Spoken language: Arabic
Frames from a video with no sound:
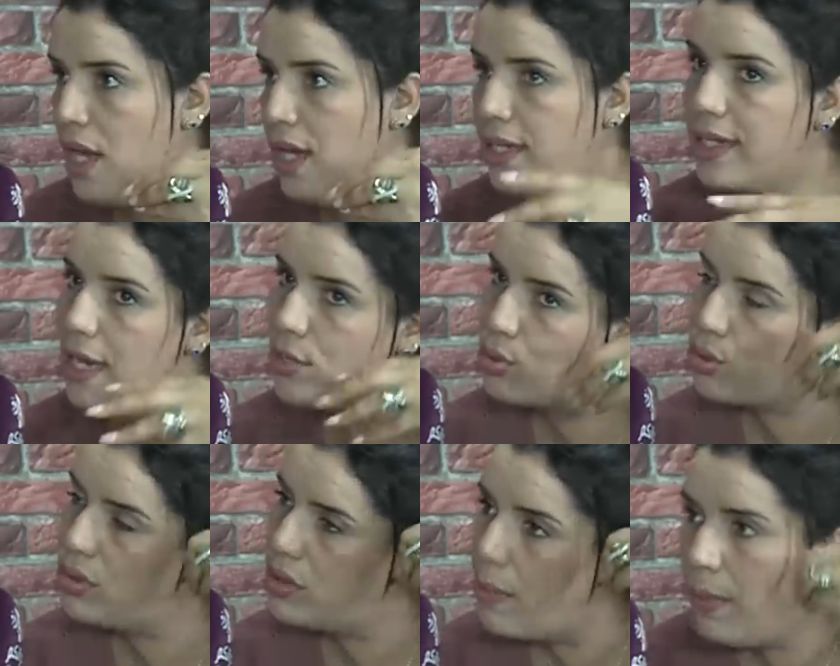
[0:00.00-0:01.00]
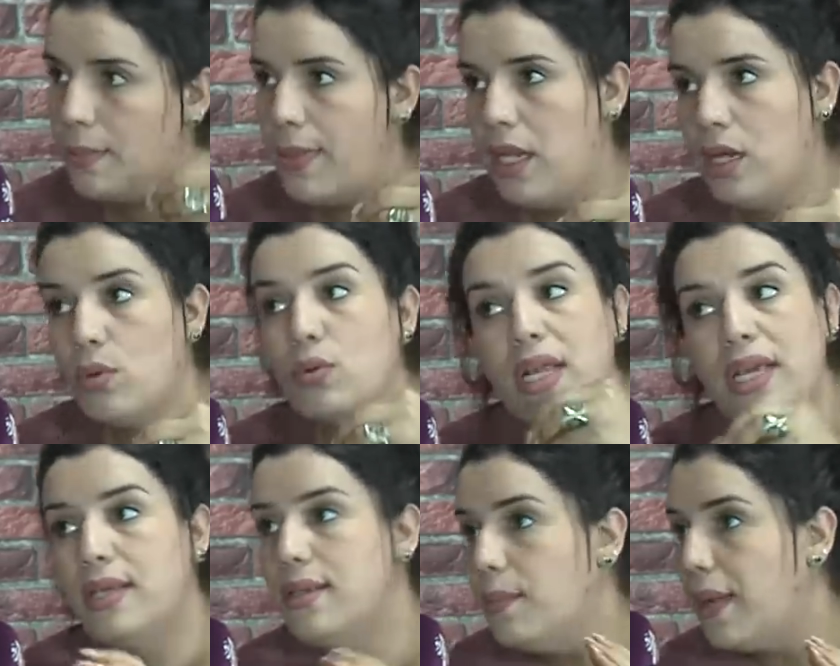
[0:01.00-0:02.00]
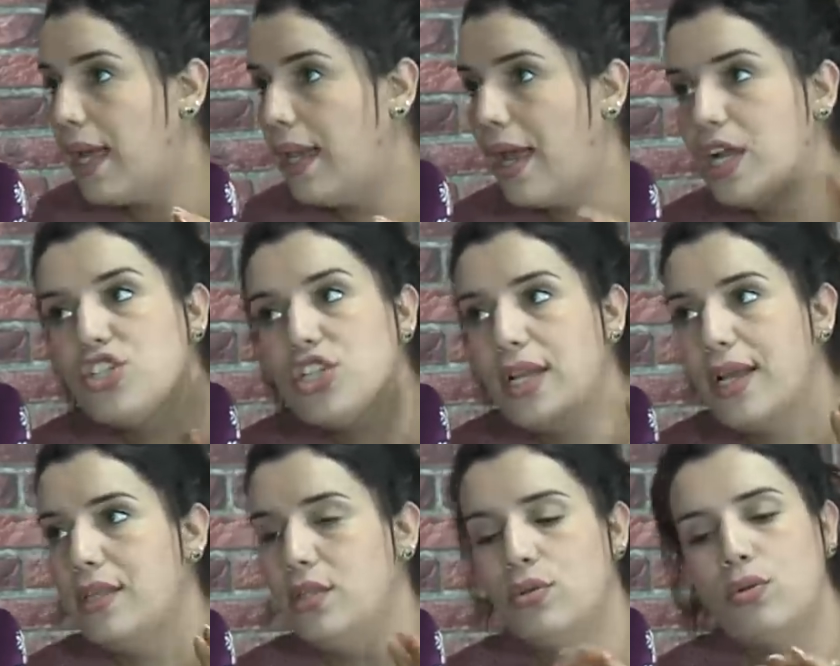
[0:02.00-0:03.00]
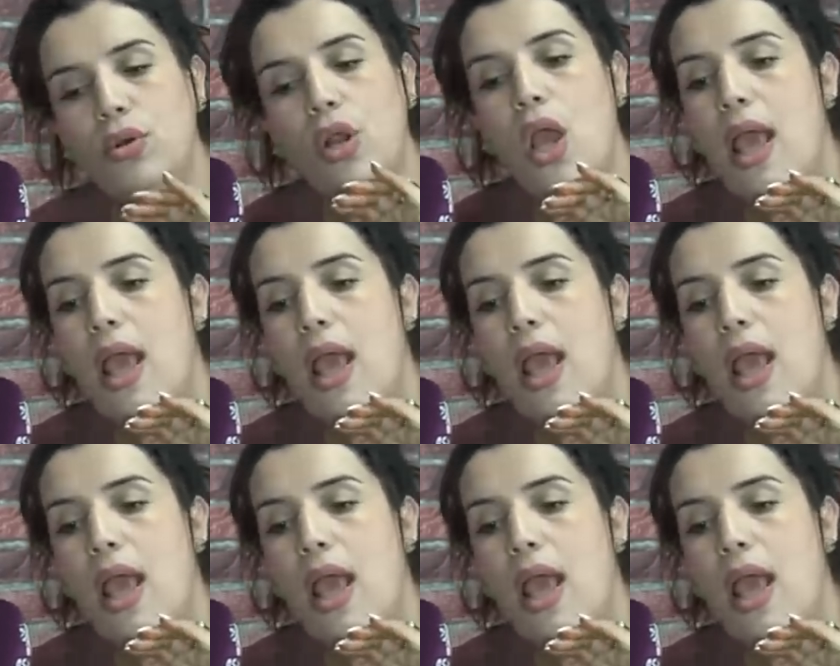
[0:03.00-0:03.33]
اللي قالته قدام الملأ والله يهدي ما خلق هادشي اللي غادي نقول